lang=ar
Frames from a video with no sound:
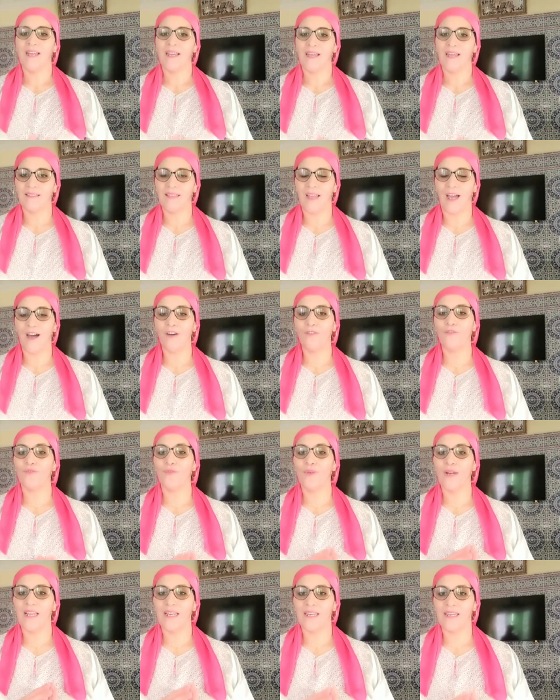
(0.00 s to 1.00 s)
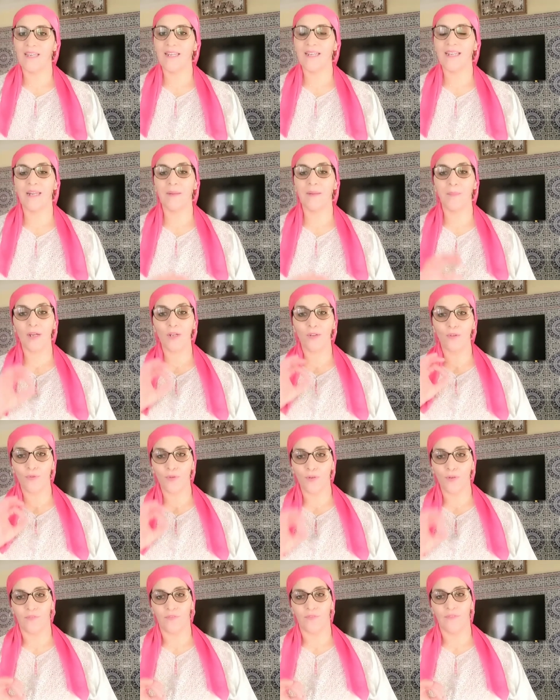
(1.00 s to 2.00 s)
كنضعف ولكن كنبغي
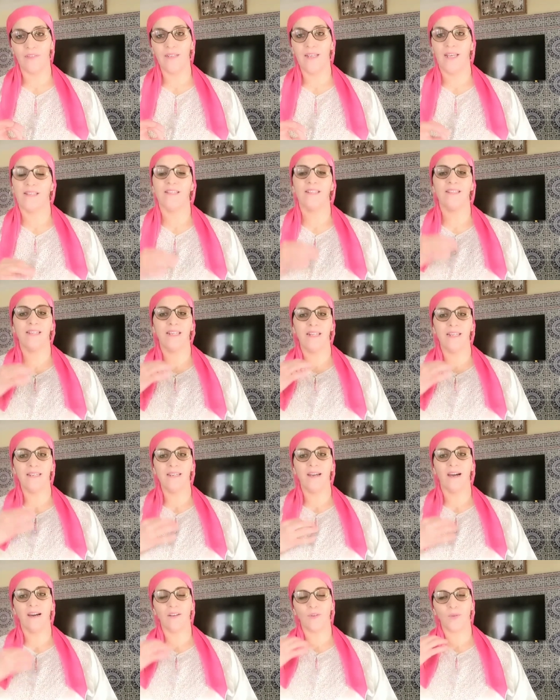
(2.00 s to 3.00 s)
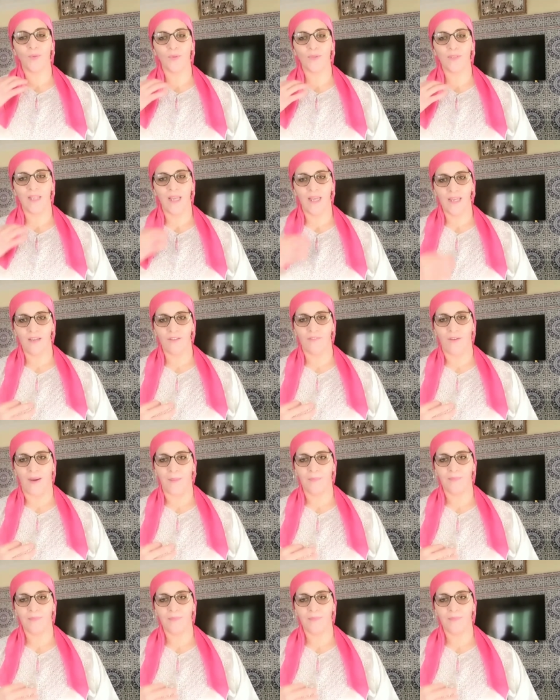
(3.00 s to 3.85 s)
الضعف عزيز عليا نكون ضعيفه